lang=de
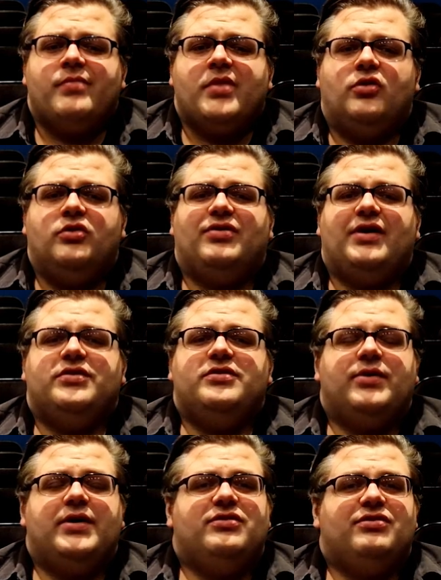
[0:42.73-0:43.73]
Und
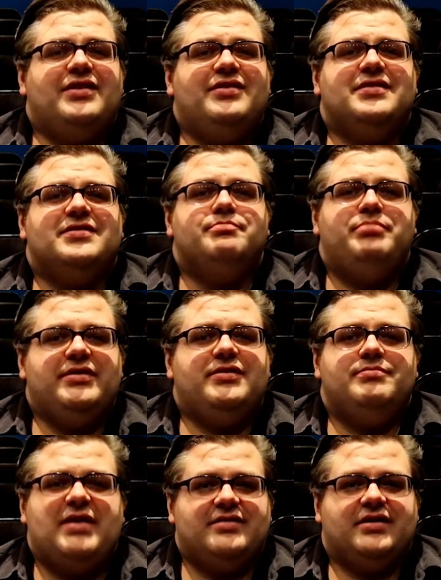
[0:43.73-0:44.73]
2022 ist ein
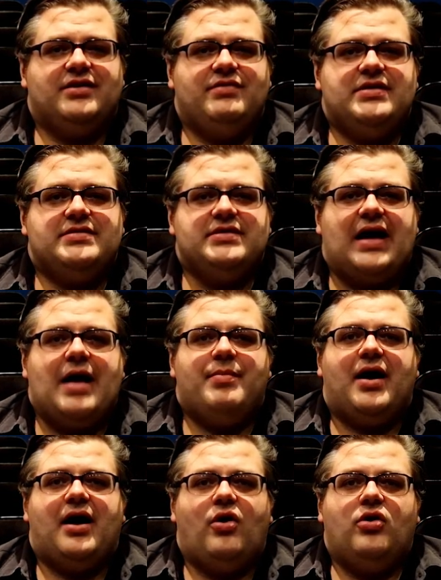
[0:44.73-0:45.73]
bisschen besser gewesen,
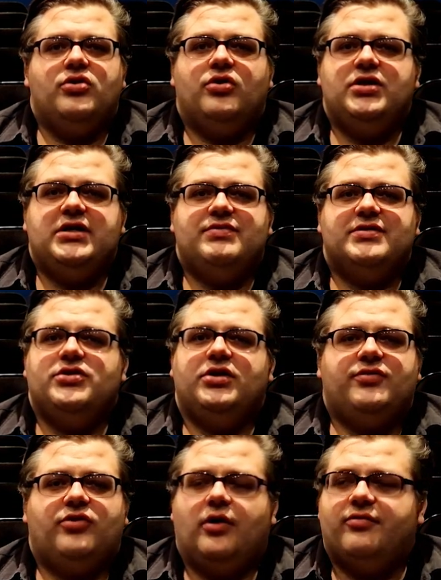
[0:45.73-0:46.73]
aber auch noch nicht. Wir sind noch
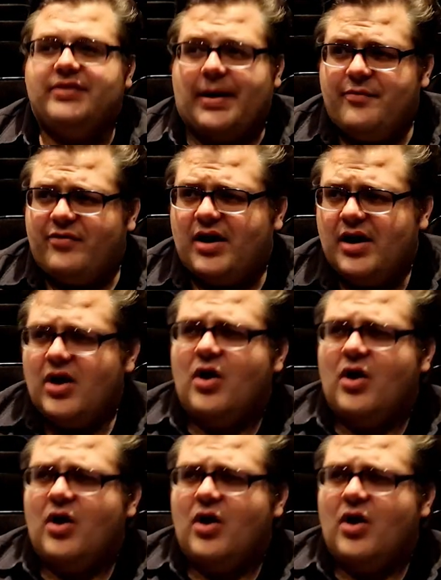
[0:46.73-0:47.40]
nicht voll auf dem Dampfer.